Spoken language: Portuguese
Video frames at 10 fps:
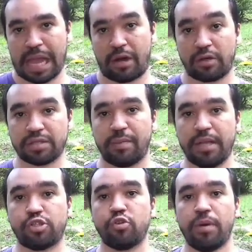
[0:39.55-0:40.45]
A nossa
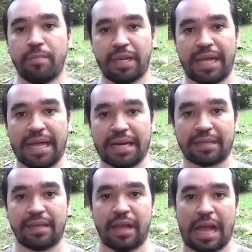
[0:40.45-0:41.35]
mente subliminar,
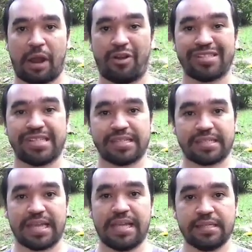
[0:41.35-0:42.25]
a nossa
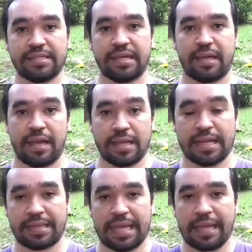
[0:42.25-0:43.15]
essência
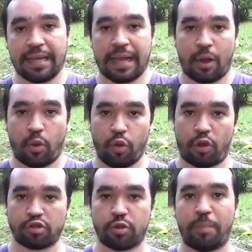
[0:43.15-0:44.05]
e até o
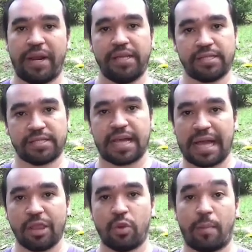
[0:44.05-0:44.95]
nosso
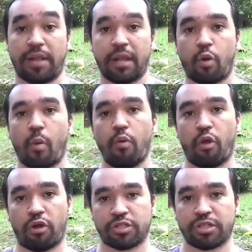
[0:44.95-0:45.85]
aprendizado, a maneira como
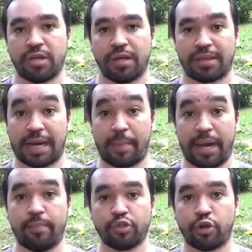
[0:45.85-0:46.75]
nós
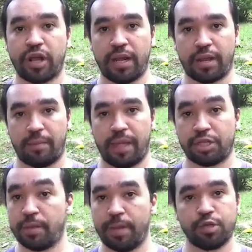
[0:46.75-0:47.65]
trabalhamos
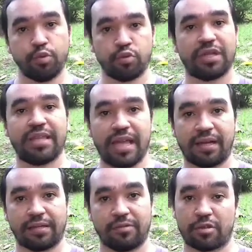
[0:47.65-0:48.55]
organicamente, depende muito da
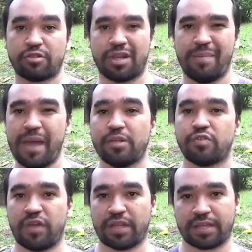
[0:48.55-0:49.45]
terra. Nossos
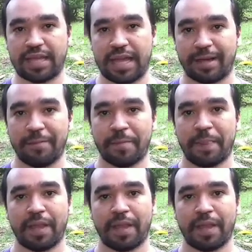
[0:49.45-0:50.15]
alimentos vêm da terra.